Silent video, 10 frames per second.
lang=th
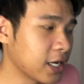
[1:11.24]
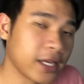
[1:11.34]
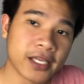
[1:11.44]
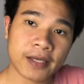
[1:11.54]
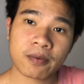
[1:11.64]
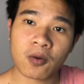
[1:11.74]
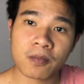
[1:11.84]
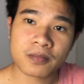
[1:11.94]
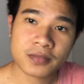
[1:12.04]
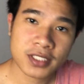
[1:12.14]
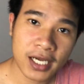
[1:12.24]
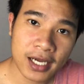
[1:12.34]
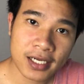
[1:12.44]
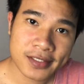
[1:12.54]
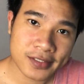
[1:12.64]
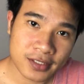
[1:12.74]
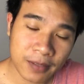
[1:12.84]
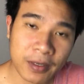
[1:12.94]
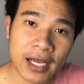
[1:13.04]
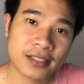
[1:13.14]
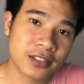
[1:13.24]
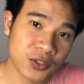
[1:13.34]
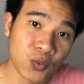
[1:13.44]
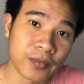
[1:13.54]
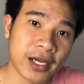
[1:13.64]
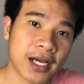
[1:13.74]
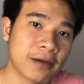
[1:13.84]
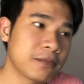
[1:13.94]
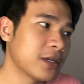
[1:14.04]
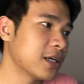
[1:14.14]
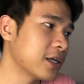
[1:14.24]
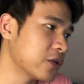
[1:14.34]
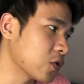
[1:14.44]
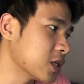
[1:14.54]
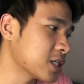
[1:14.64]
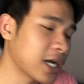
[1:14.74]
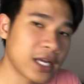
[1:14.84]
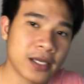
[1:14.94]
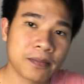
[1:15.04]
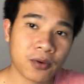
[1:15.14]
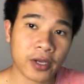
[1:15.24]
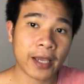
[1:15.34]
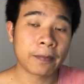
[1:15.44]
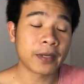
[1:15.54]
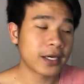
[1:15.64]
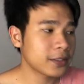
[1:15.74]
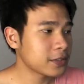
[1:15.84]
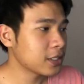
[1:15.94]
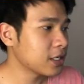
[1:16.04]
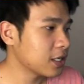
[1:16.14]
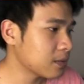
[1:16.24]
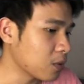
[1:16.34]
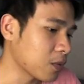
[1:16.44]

อันนี้ผมจะทำการสุ่มนะครับ โดยใช้โปรแกรมนะ ผ